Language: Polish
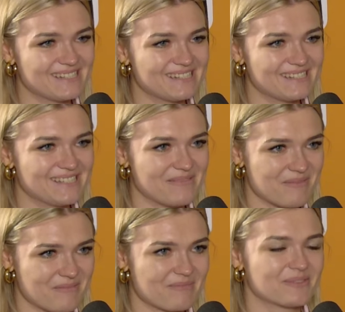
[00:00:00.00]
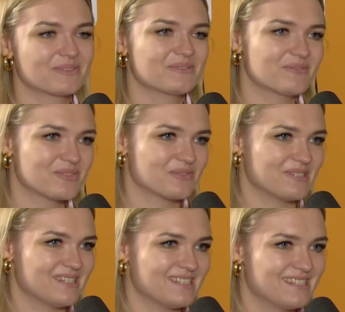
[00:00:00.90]
z siebie po prostu
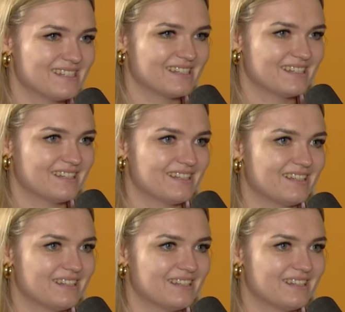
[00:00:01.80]
wyrzucić. A pamiętasz ten